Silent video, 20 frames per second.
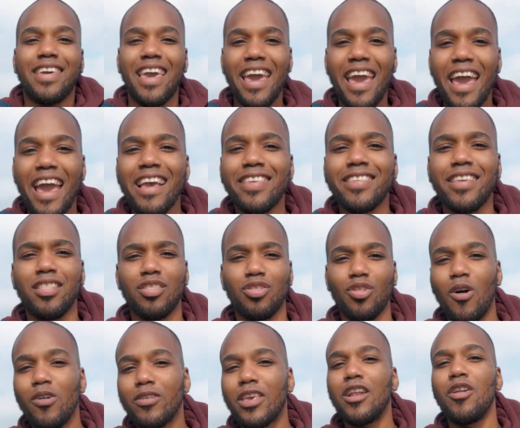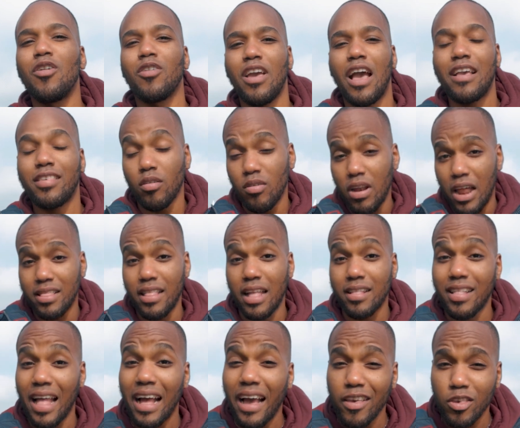¿Qué es entonces lo que hace Holanda
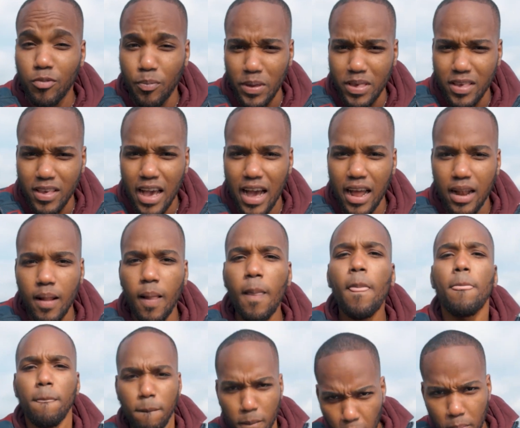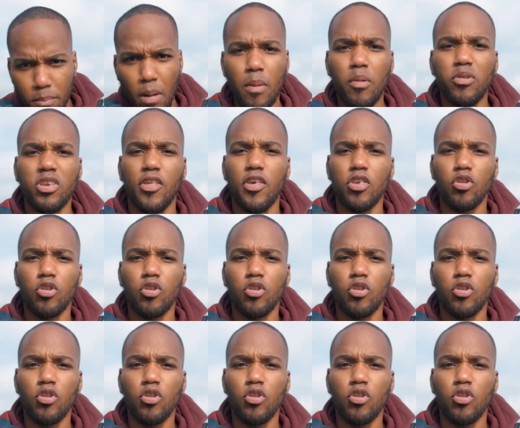tan especial? Vamos a